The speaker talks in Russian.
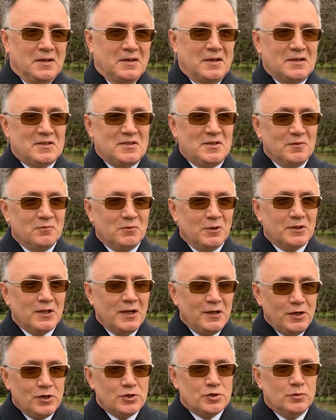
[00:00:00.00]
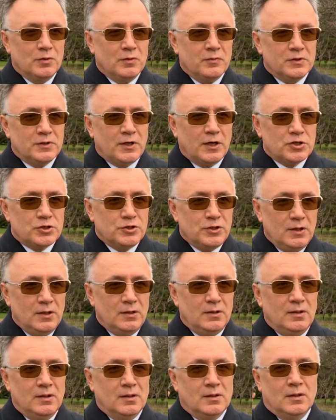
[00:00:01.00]
как символ дальнейшего
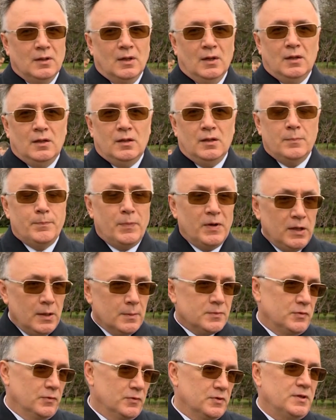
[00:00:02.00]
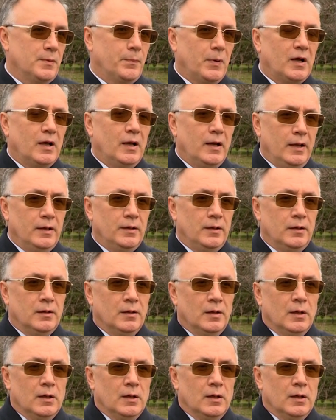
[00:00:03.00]
возрождения и преемственности поколений.